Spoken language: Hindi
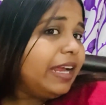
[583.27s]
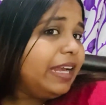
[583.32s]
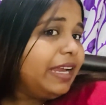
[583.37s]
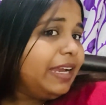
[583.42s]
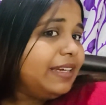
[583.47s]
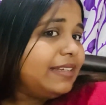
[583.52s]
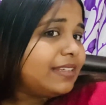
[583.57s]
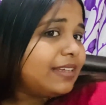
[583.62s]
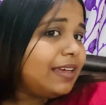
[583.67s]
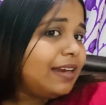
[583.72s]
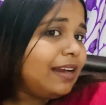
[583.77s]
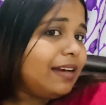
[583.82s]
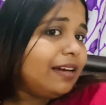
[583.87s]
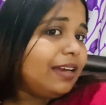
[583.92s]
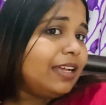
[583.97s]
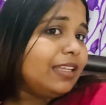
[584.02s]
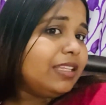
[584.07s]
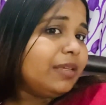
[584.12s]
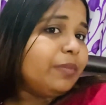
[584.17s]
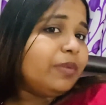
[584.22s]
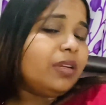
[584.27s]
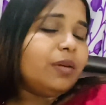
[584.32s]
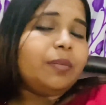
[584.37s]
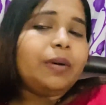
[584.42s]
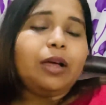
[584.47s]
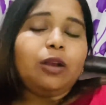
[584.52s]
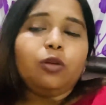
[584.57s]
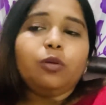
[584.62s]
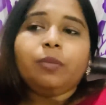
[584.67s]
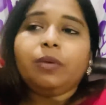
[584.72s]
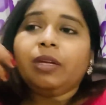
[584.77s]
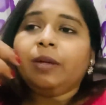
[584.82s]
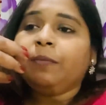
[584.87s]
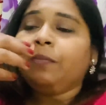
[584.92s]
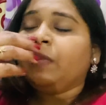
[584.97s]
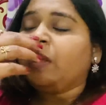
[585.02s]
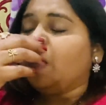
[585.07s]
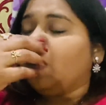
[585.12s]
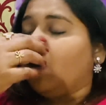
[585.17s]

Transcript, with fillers: हाईलाइट्स करा रखे थे मेरे बालों में